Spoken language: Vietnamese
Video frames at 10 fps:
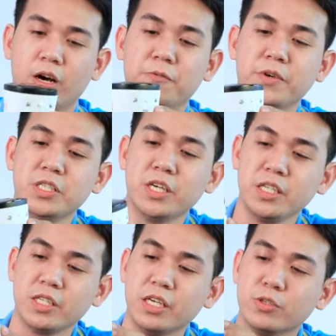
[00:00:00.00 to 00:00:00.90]
ở phía
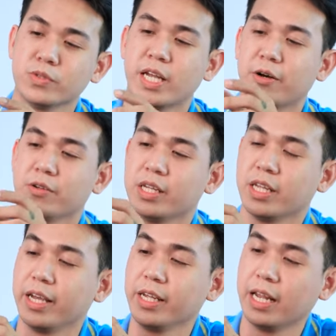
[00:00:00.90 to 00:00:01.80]
dưới thì chúng ta có thể
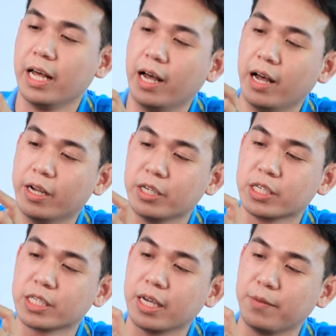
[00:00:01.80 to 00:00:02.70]
thấy là
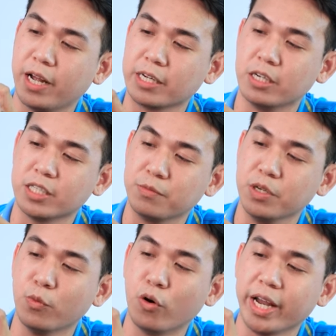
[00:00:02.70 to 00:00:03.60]
camera được trang
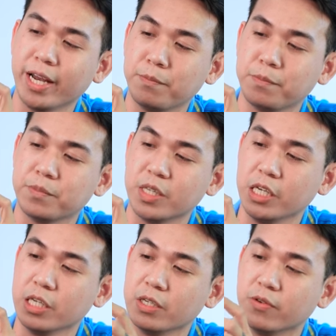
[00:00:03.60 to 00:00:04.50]
bị một cái nắp
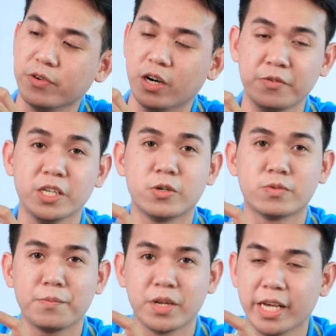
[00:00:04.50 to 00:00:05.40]
thì ở phía
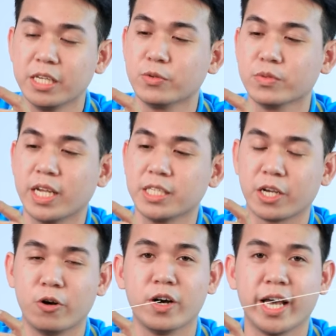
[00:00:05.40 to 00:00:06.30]
trong nắp này chúng ta sẽ
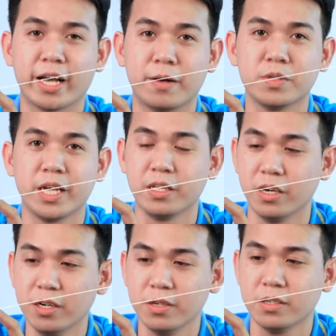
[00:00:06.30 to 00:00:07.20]
có khe cắm thẻ nhớ